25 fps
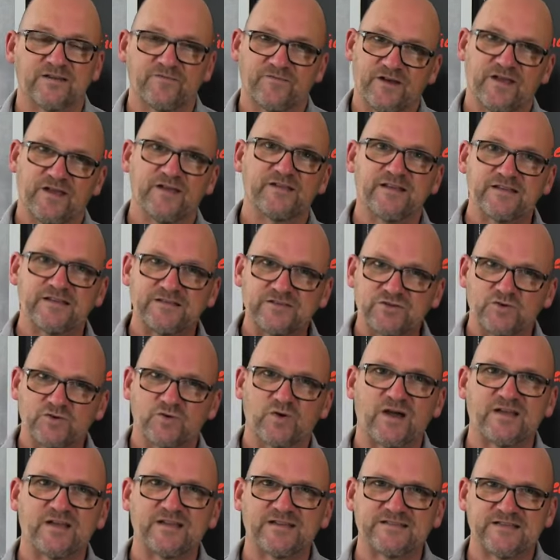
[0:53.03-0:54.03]
Vielleicht hast du
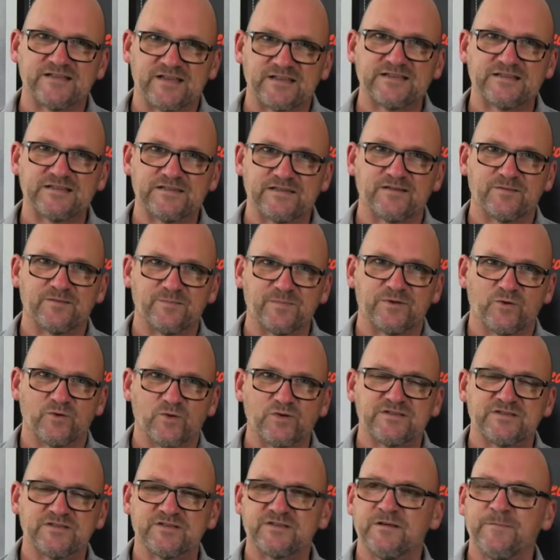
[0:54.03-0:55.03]
sogar den Satz äh,
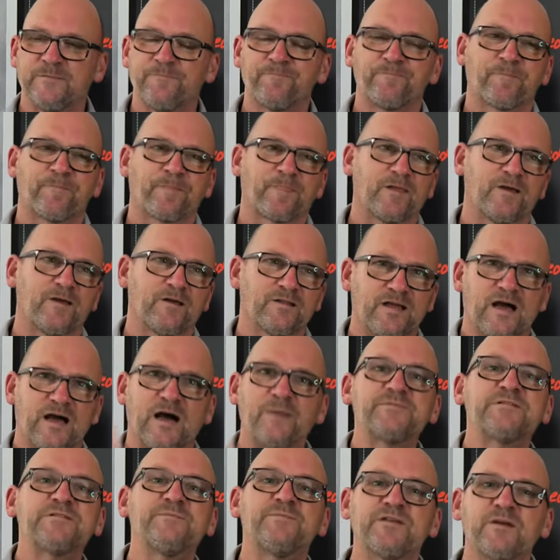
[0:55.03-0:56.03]
benutzt, ja, da
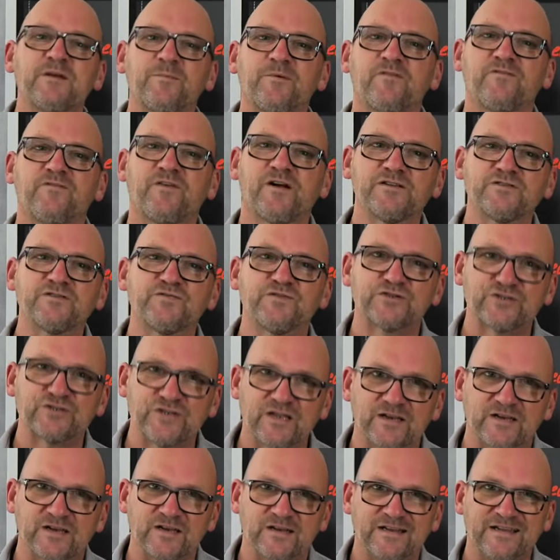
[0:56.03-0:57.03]
haben sie mich aber falsch
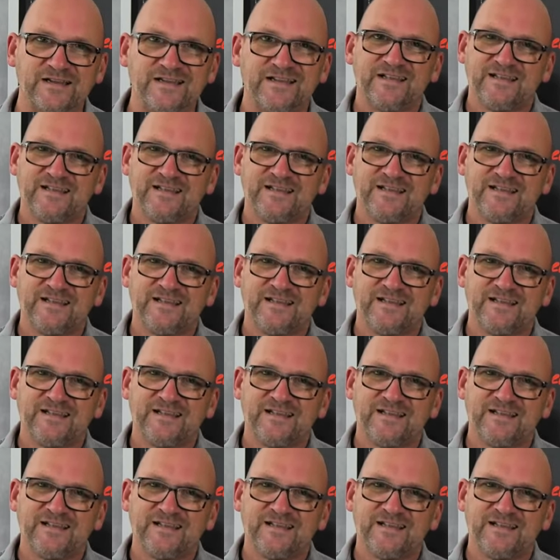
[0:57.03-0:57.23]
verstanden.